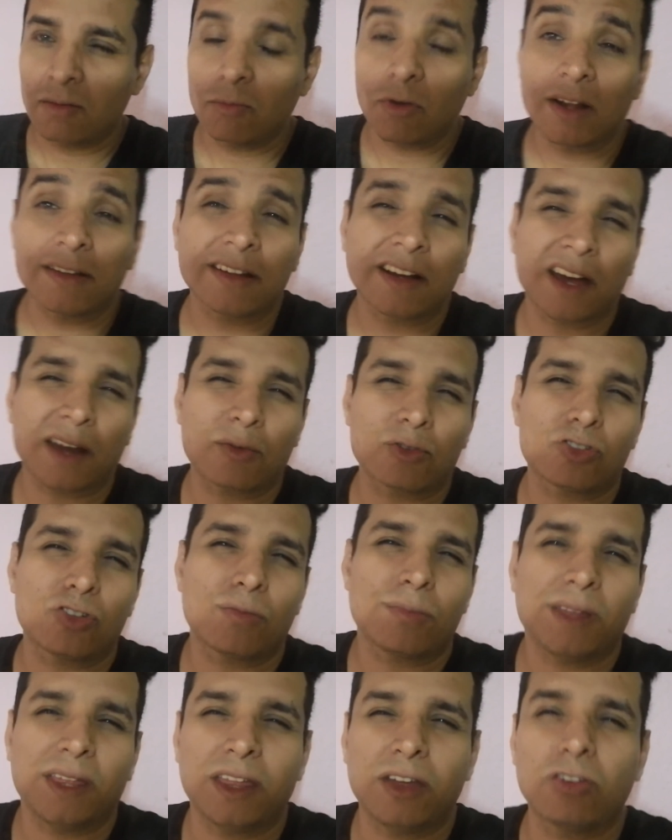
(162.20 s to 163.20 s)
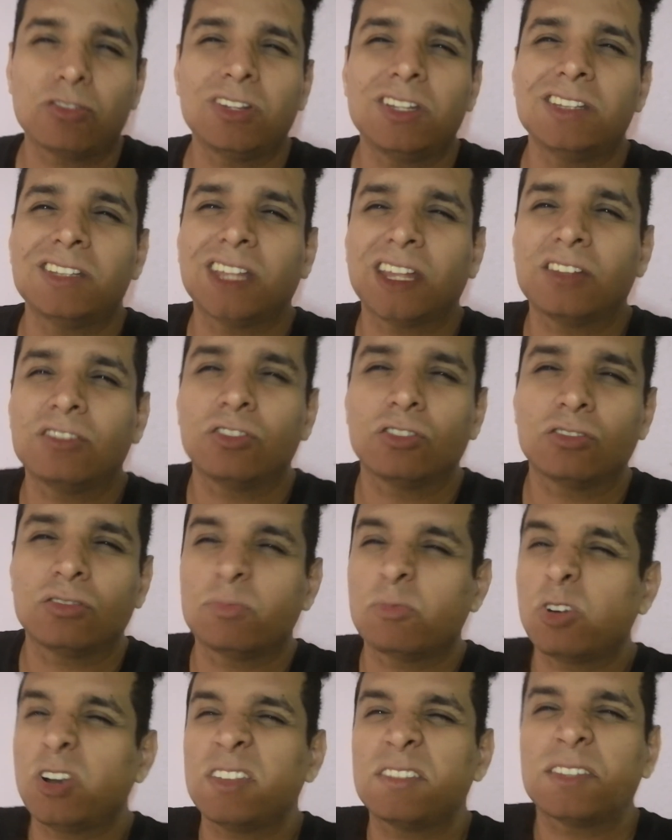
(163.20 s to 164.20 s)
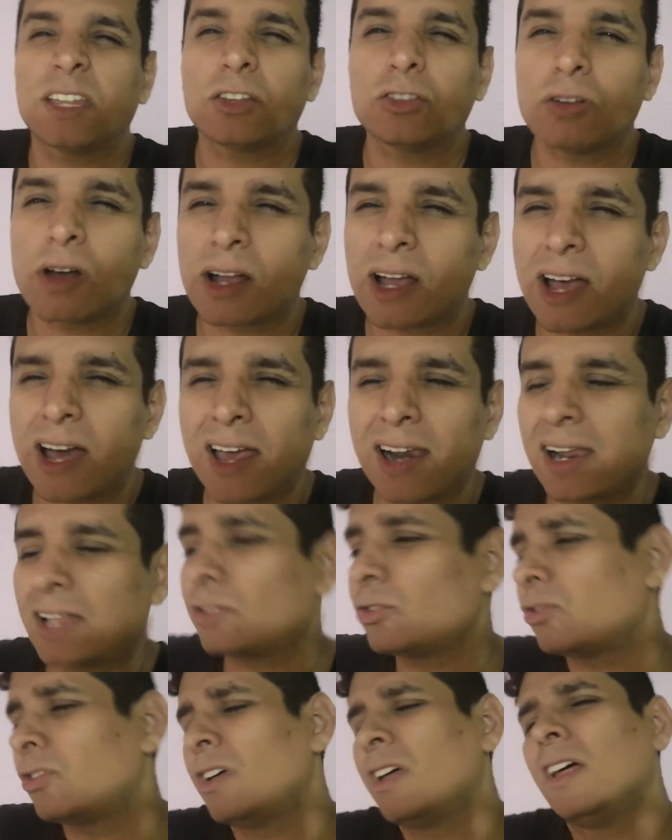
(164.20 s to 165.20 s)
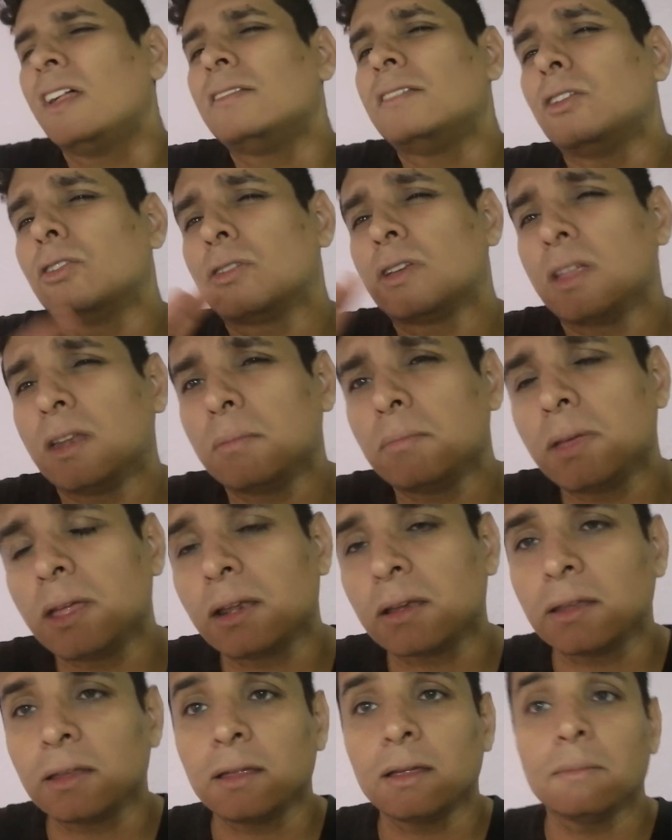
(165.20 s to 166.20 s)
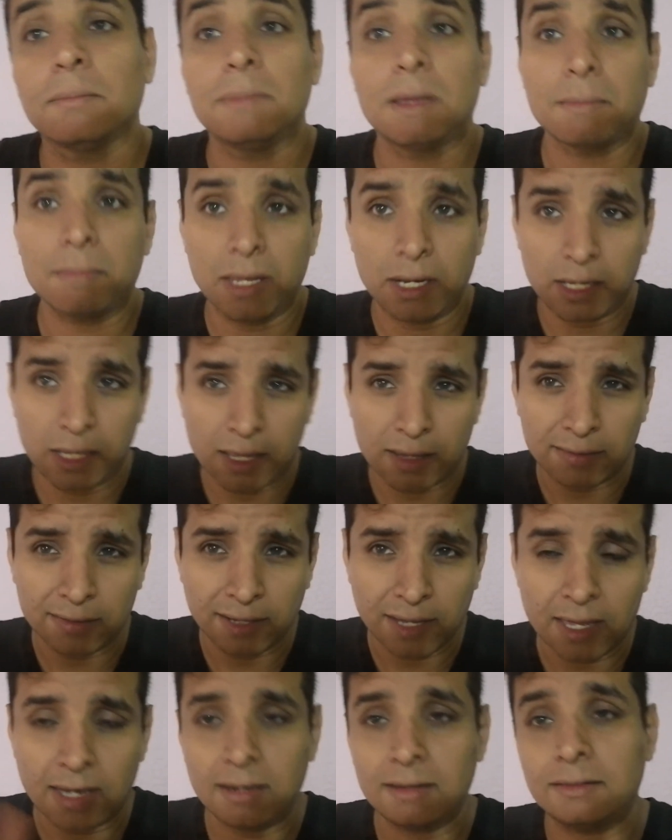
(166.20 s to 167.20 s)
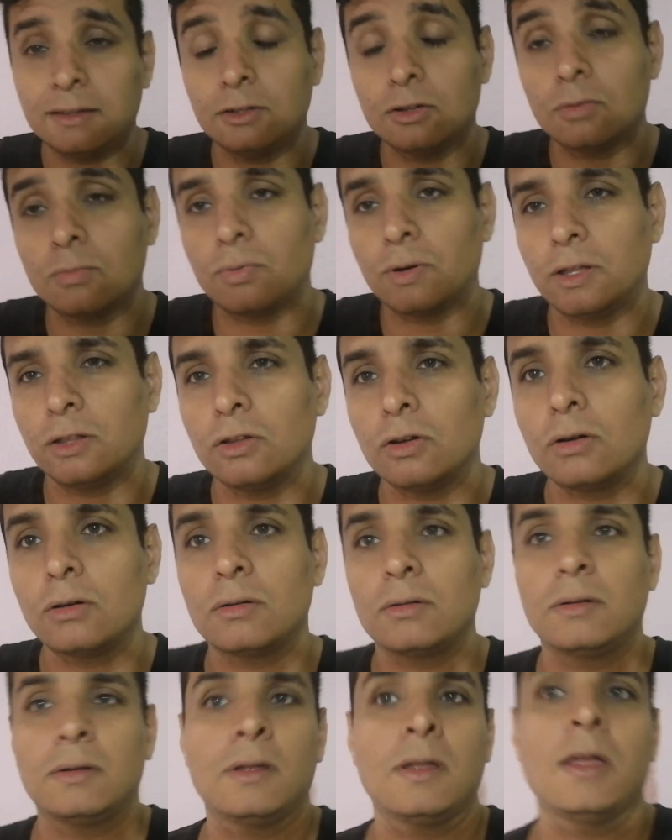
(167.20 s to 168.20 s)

Voy a sacar muchos videos intensos molestando a cada rato. Si lo quieren ver, bienvenidas sean. Y si no, pues no.